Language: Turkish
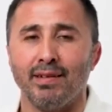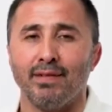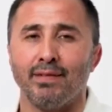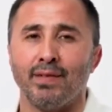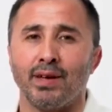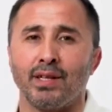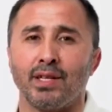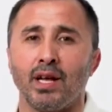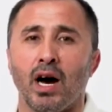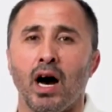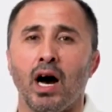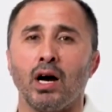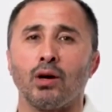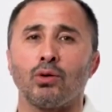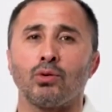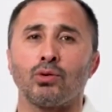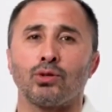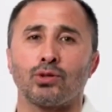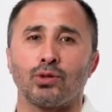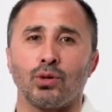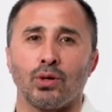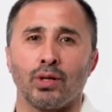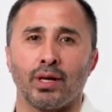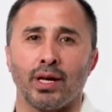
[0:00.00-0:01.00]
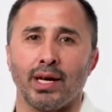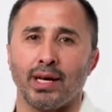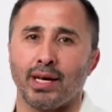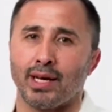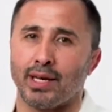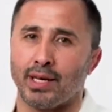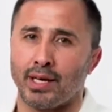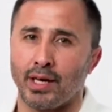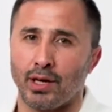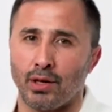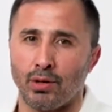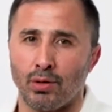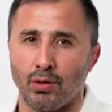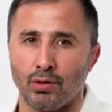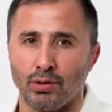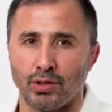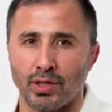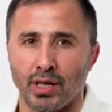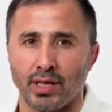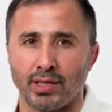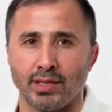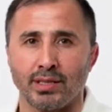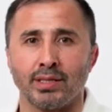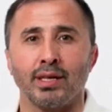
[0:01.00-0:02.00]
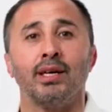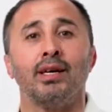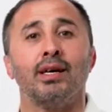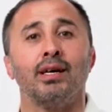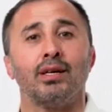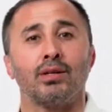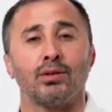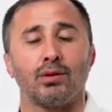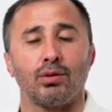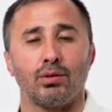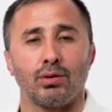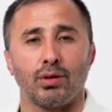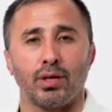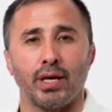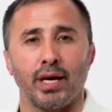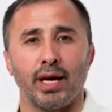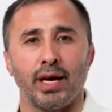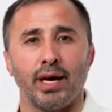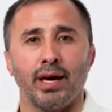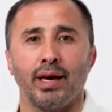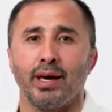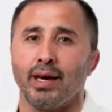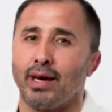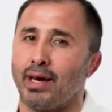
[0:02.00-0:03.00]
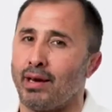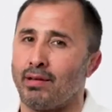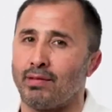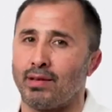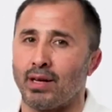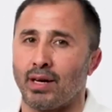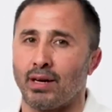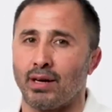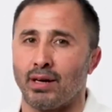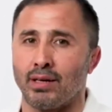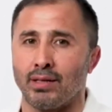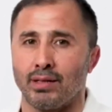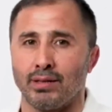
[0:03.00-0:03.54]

ve daha güçlü olarak geri döneceğiz. Türkiye evde kal.